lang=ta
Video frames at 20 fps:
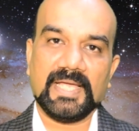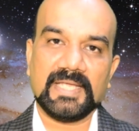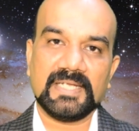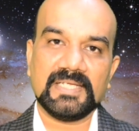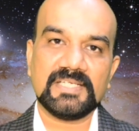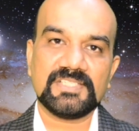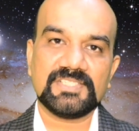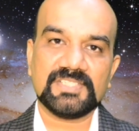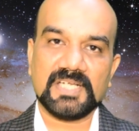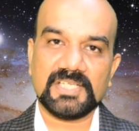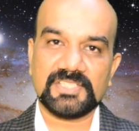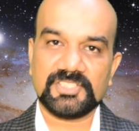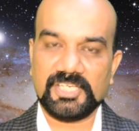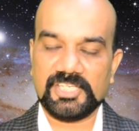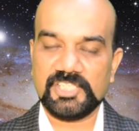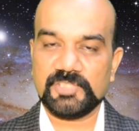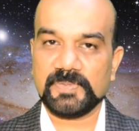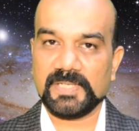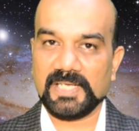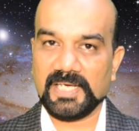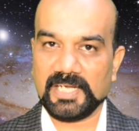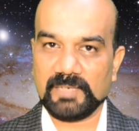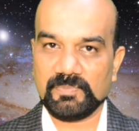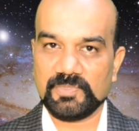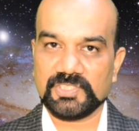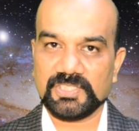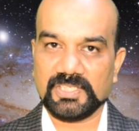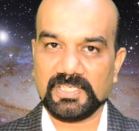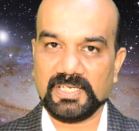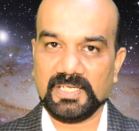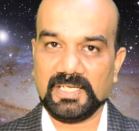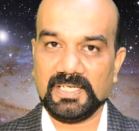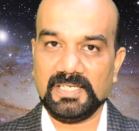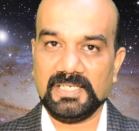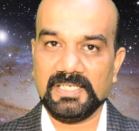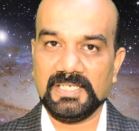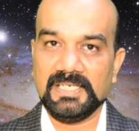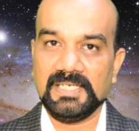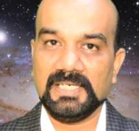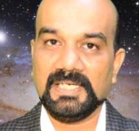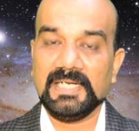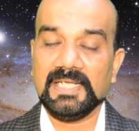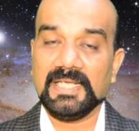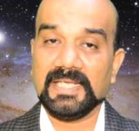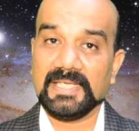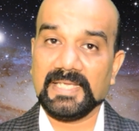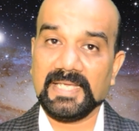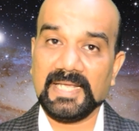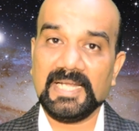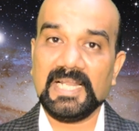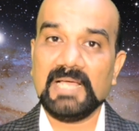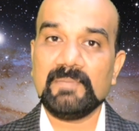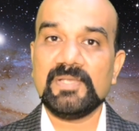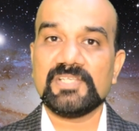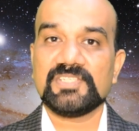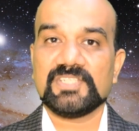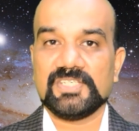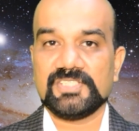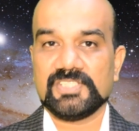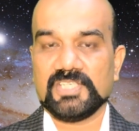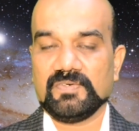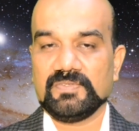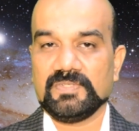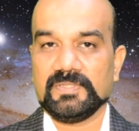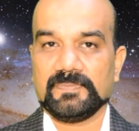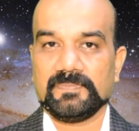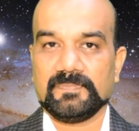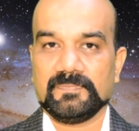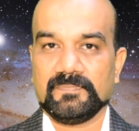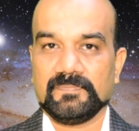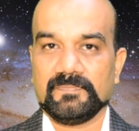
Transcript: எனர்ஜி நான் சேஞ்ச் பண்ண ஆரம்பிச்சேன்னா எல்லாமே சேஞ்ச் ஆகுது